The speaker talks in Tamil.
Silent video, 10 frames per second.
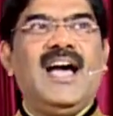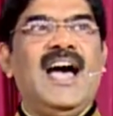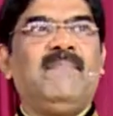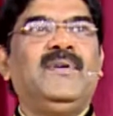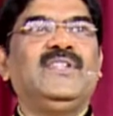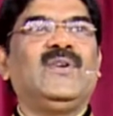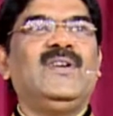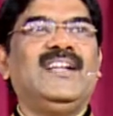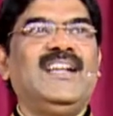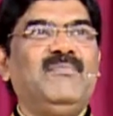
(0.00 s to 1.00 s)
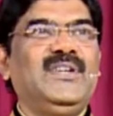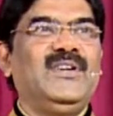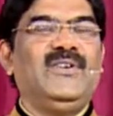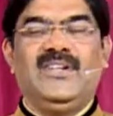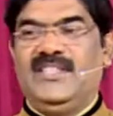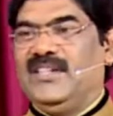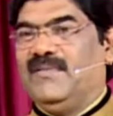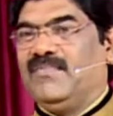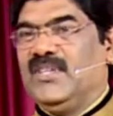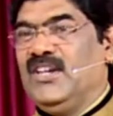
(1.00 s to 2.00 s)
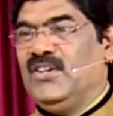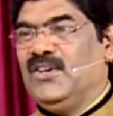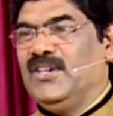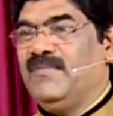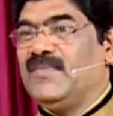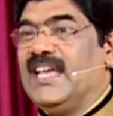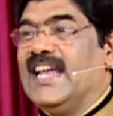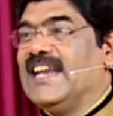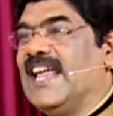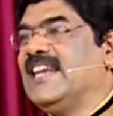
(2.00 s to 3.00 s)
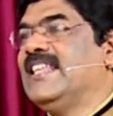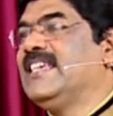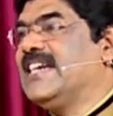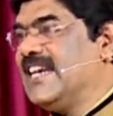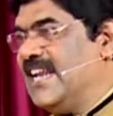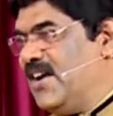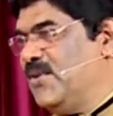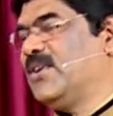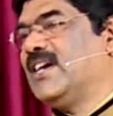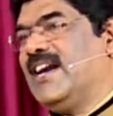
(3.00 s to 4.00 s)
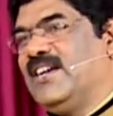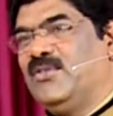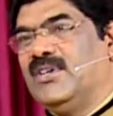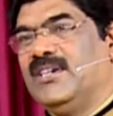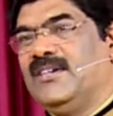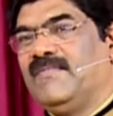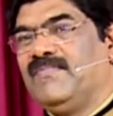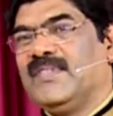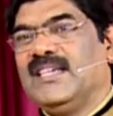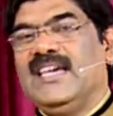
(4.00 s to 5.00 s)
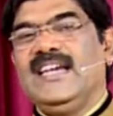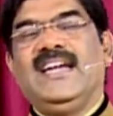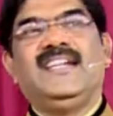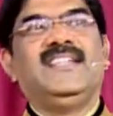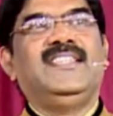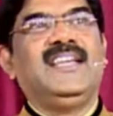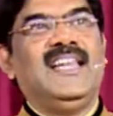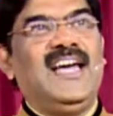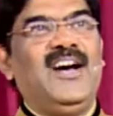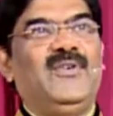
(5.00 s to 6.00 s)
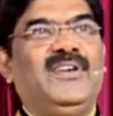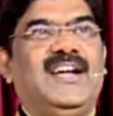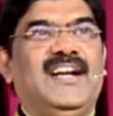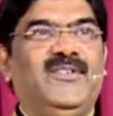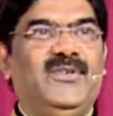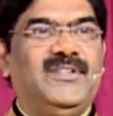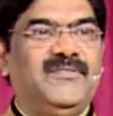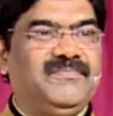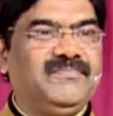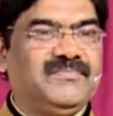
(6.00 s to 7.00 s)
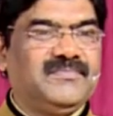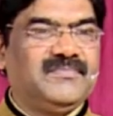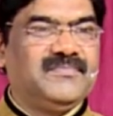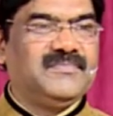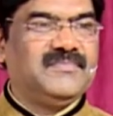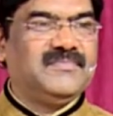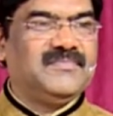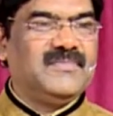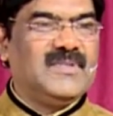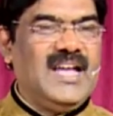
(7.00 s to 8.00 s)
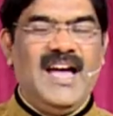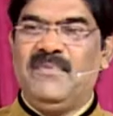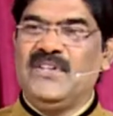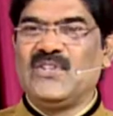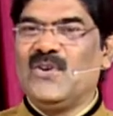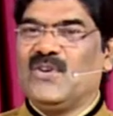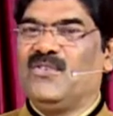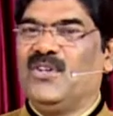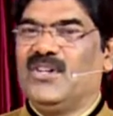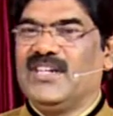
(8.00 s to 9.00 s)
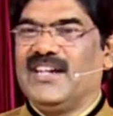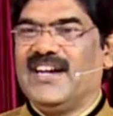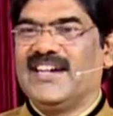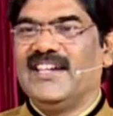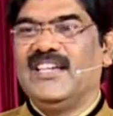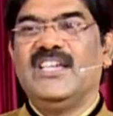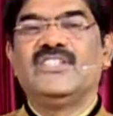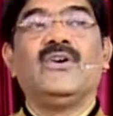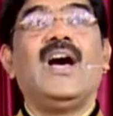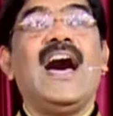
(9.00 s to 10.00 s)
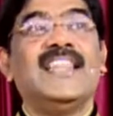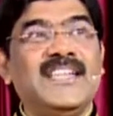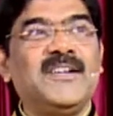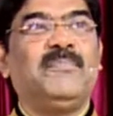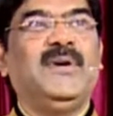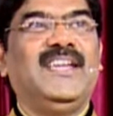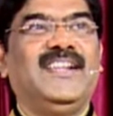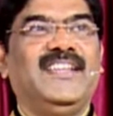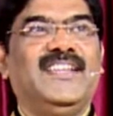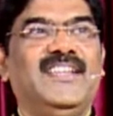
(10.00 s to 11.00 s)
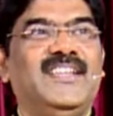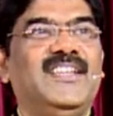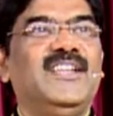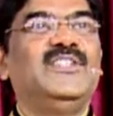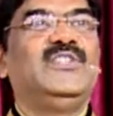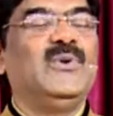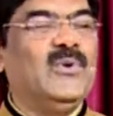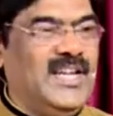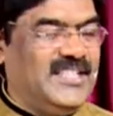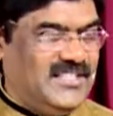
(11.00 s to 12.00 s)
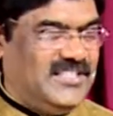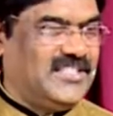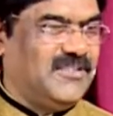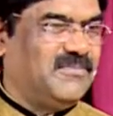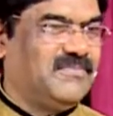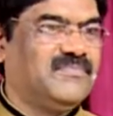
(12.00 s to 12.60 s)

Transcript: அப்படி சொல்கிற நம்பிக்கையும் இருக்குது இன்னொன்று நல்லதுக்கெல்லாம் ஒரு கடவுள் கெட்டதுக்கெல்லாம் ஒரு கடவுள் அப்படி சொல்கிறவங்களும் இருக்கிறாங்க ஸோ அதுக்கு பேர் டியூலியாசிசம்